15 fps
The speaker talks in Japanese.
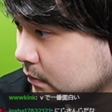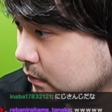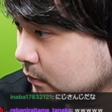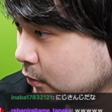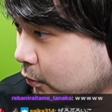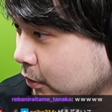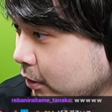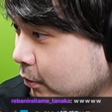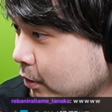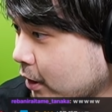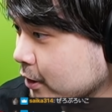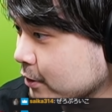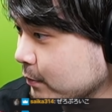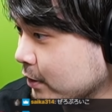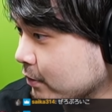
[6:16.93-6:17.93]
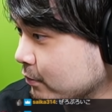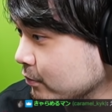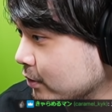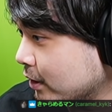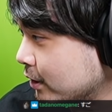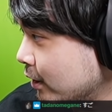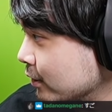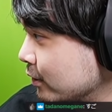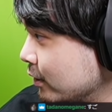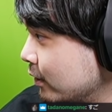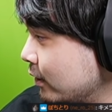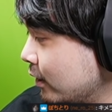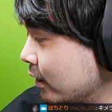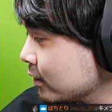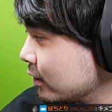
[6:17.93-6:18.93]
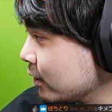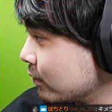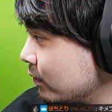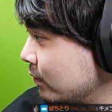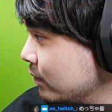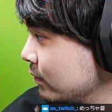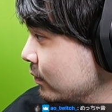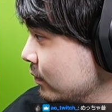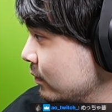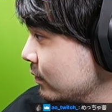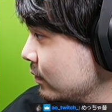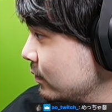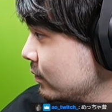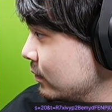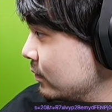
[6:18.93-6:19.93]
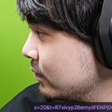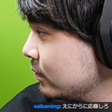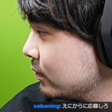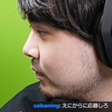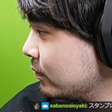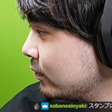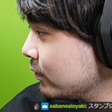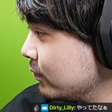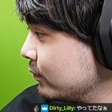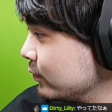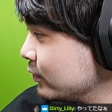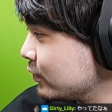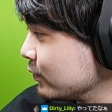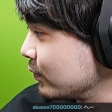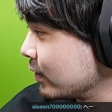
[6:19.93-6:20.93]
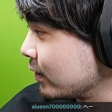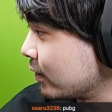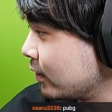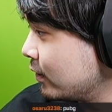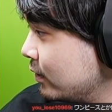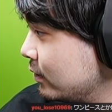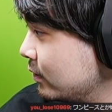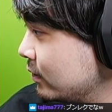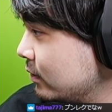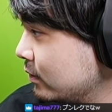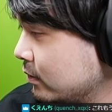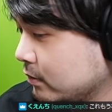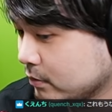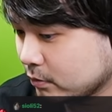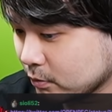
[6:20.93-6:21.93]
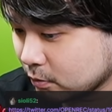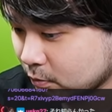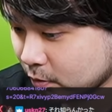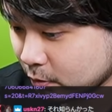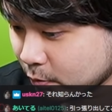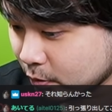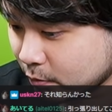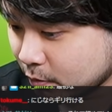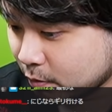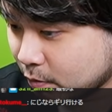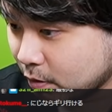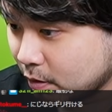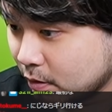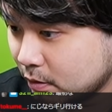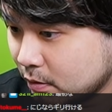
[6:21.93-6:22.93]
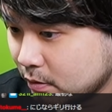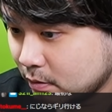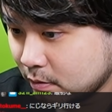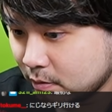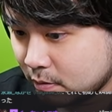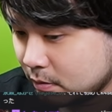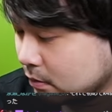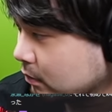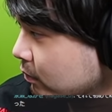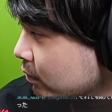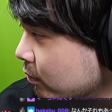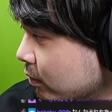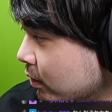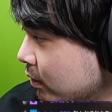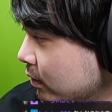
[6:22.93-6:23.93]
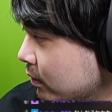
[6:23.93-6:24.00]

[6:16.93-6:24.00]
これ俺初めてクズハに会った会ったのこの VTuber だからそうこれこれこれほらこれほら